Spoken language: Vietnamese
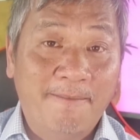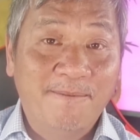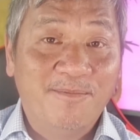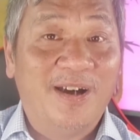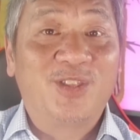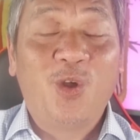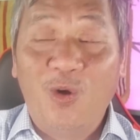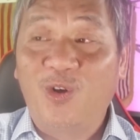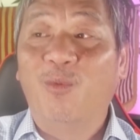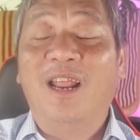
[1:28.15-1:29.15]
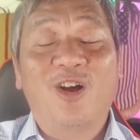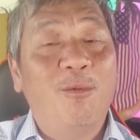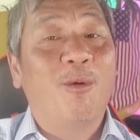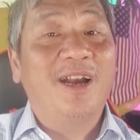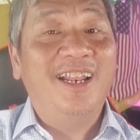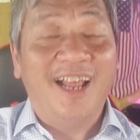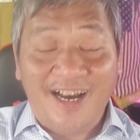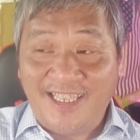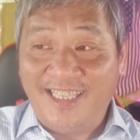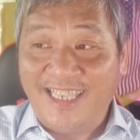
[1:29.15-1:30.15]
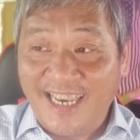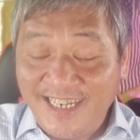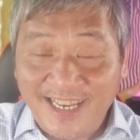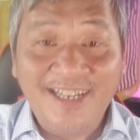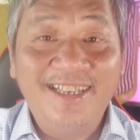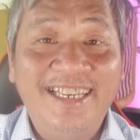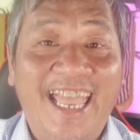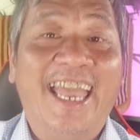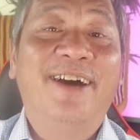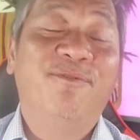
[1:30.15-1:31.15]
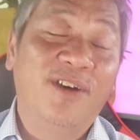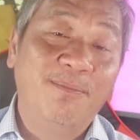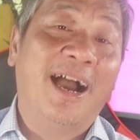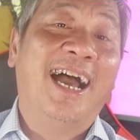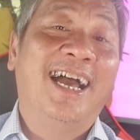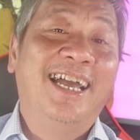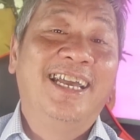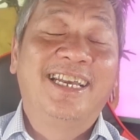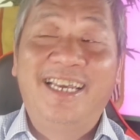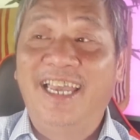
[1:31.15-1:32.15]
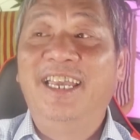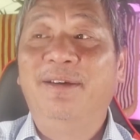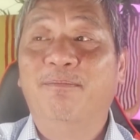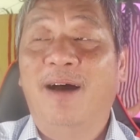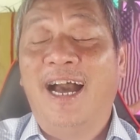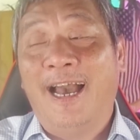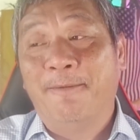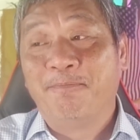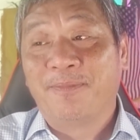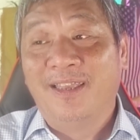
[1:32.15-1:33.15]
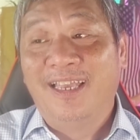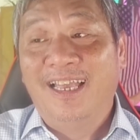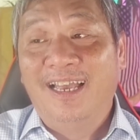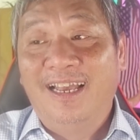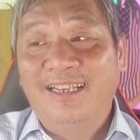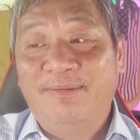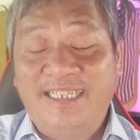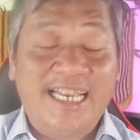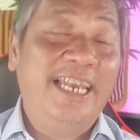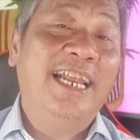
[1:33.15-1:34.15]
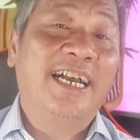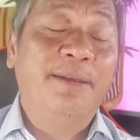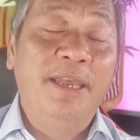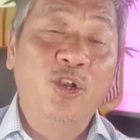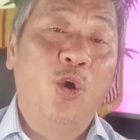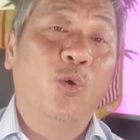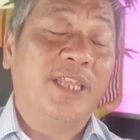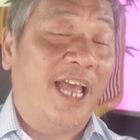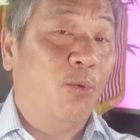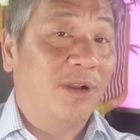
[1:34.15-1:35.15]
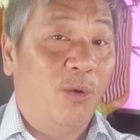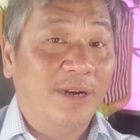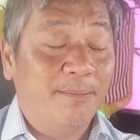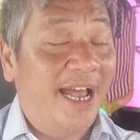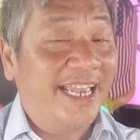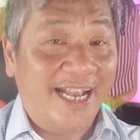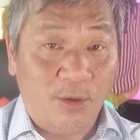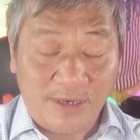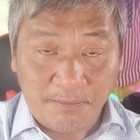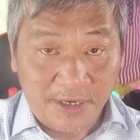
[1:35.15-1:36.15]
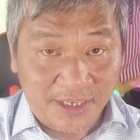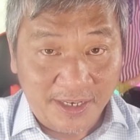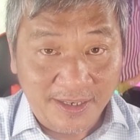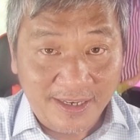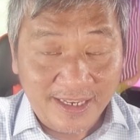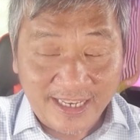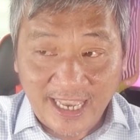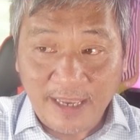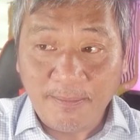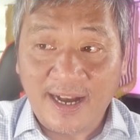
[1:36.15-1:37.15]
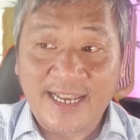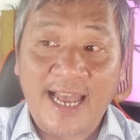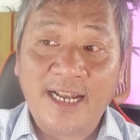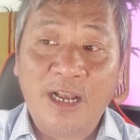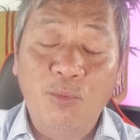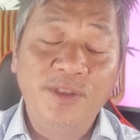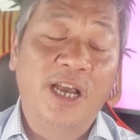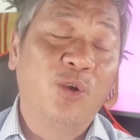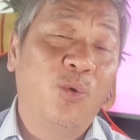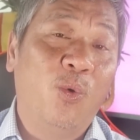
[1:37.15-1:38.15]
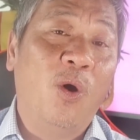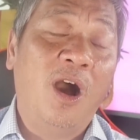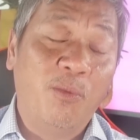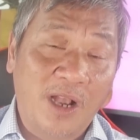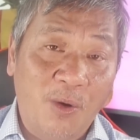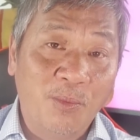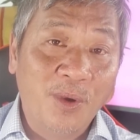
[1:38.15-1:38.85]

Và tôi cũng đã có một cái lời chỉ trích nhẹ với bà khi mà xảy ra cái biến cố tại Hồng Kông năm 2019 khi mà các công dân của Hồng Kông